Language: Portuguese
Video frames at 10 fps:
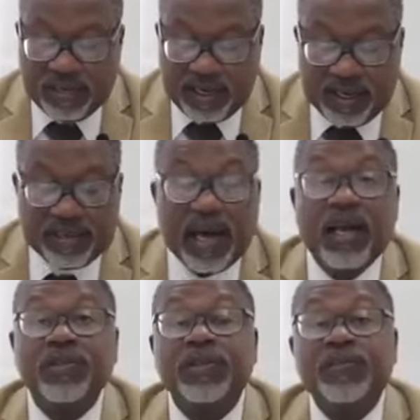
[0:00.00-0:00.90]

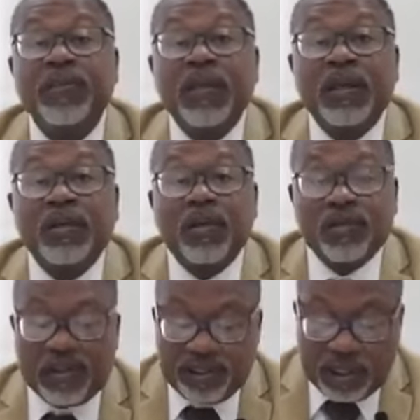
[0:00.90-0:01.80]
secretários,
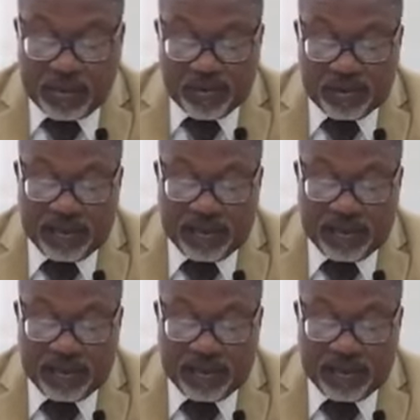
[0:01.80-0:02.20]
nós fechamos um